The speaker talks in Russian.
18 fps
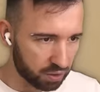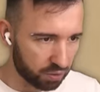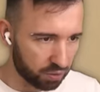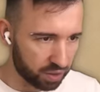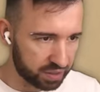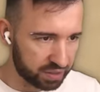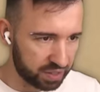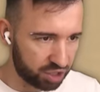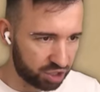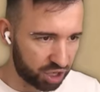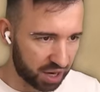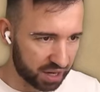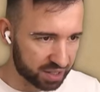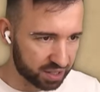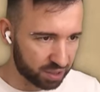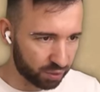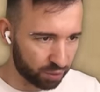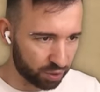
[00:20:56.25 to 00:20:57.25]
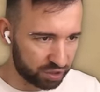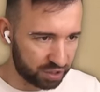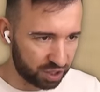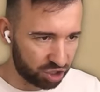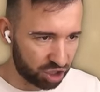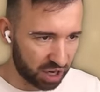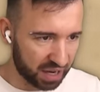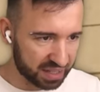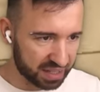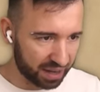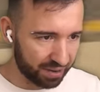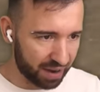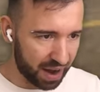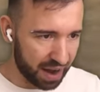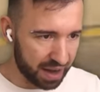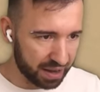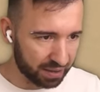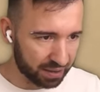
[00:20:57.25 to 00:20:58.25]
Ну вот сейчас, ну вот сейчас,
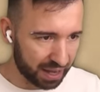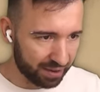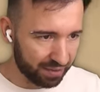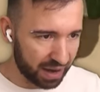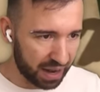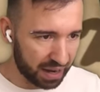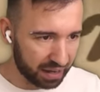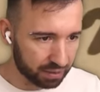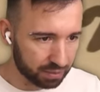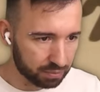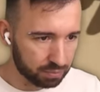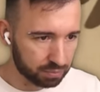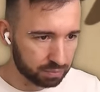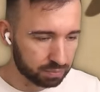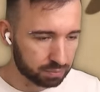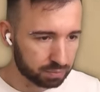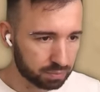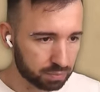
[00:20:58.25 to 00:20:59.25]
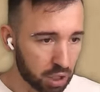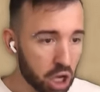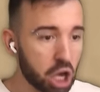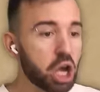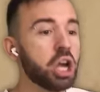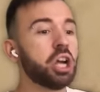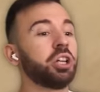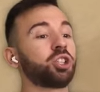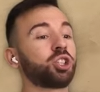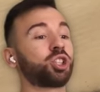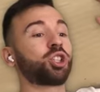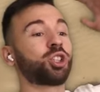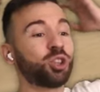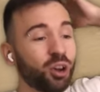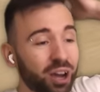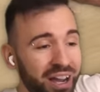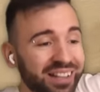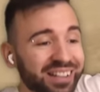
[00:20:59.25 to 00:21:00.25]
давай, давай!
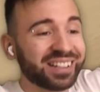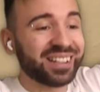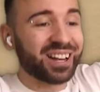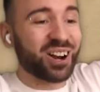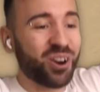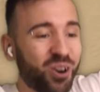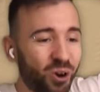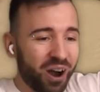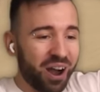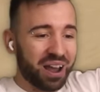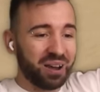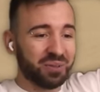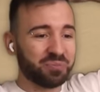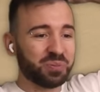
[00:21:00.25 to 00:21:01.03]
Что это такое?